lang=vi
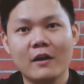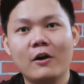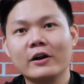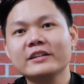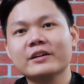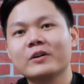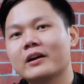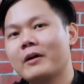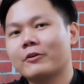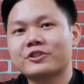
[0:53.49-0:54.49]
ok chào mừng
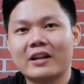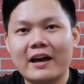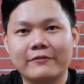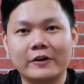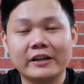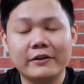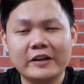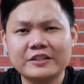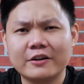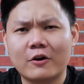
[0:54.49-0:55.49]
các bạn quay trở lại với
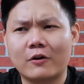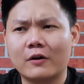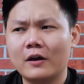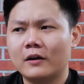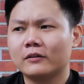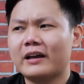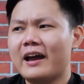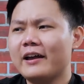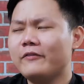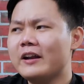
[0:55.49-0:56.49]
Given Channel
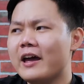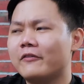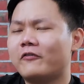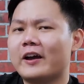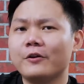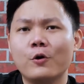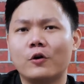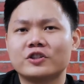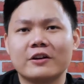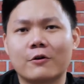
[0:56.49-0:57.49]
cái vấn đề về
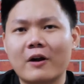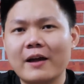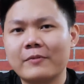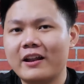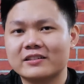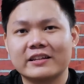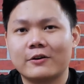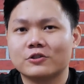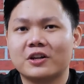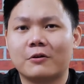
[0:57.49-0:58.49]
dual channel RAM hay là
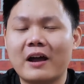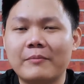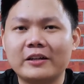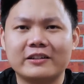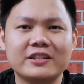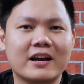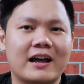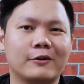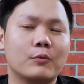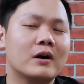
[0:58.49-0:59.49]
single channel RAM ấy thì chắc
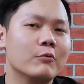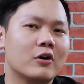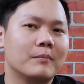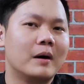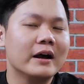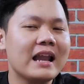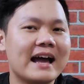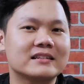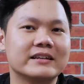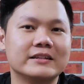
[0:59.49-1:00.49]
hẳn nó cũng không còn mới
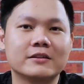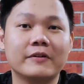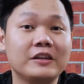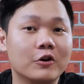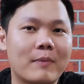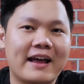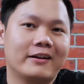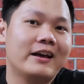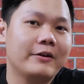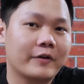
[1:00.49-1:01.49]
lạ gì so với nhiều bạn
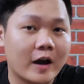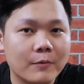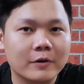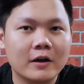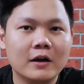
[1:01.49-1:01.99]
ở đây được không?